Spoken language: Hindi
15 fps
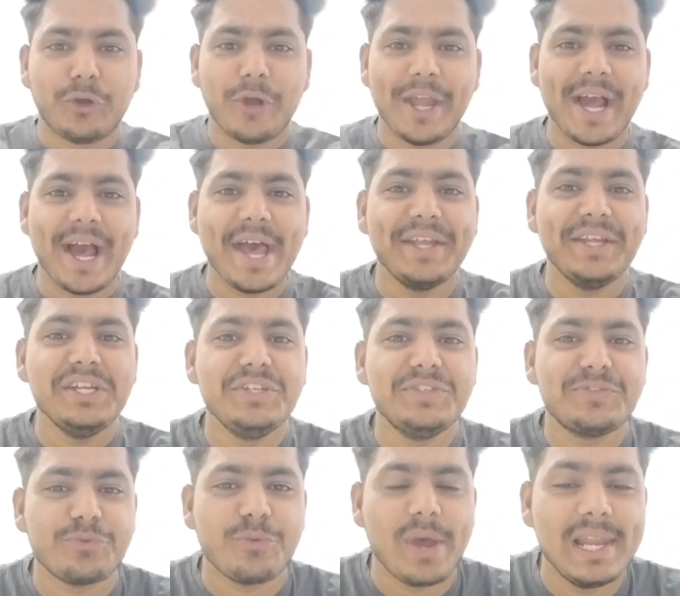तो है
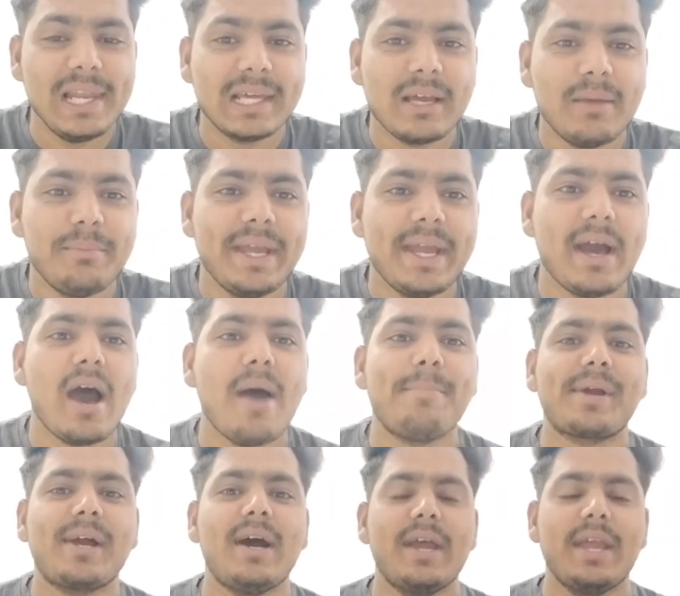गाइज वेलकम है
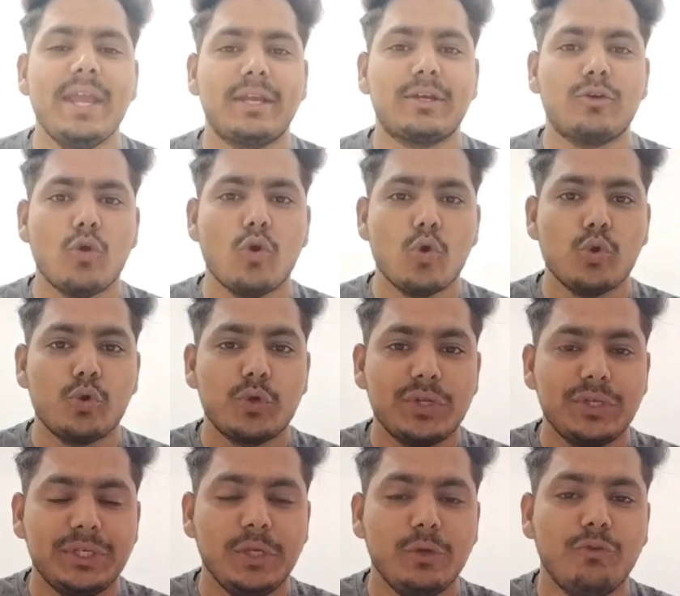आपका एक
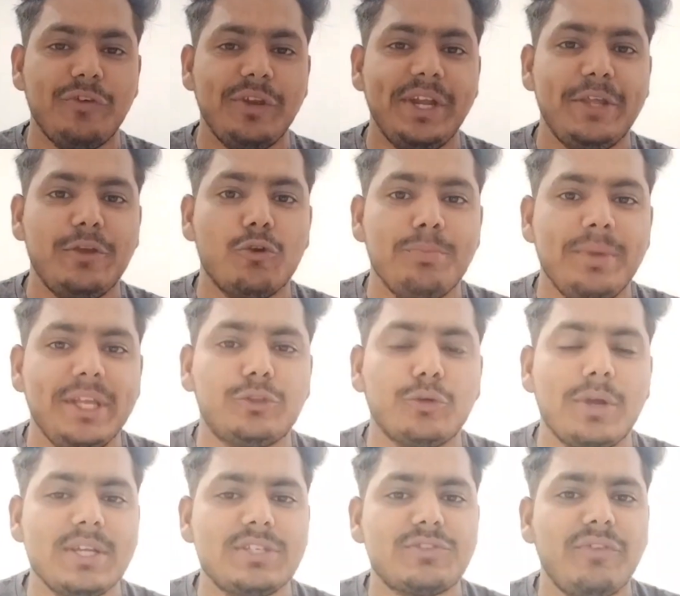और न्यू वीडियो में
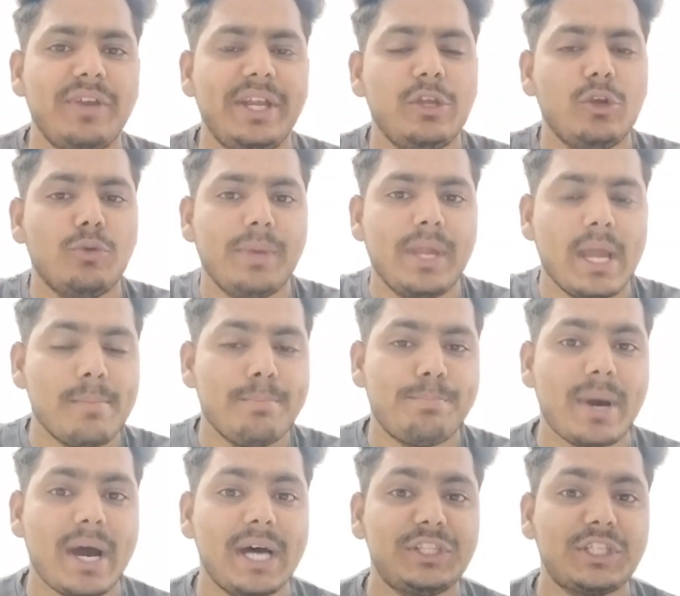तो इस वीडियो में हम
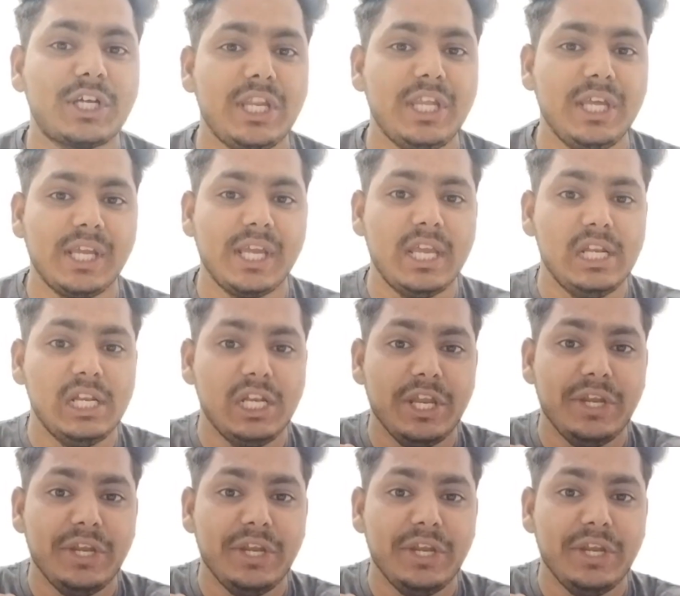बात करेंगे